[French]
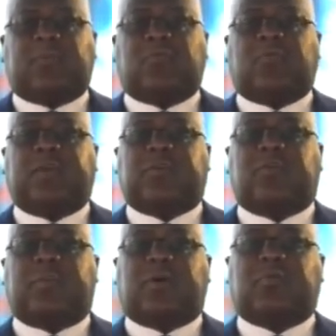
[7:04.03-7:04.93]
au
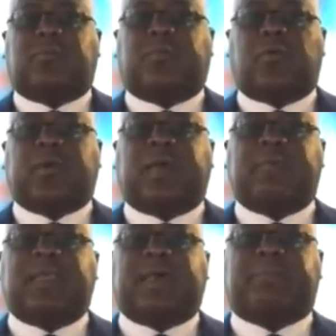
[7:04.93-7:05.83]
gouvernement de
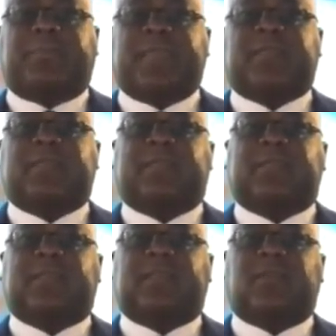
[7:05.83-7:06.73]
programmer la paye des
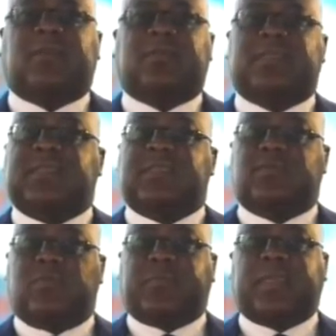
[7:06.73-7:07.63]
enseignants dits
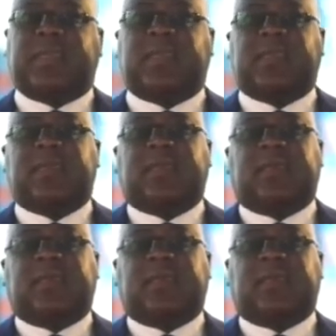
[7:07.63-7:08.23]
non payés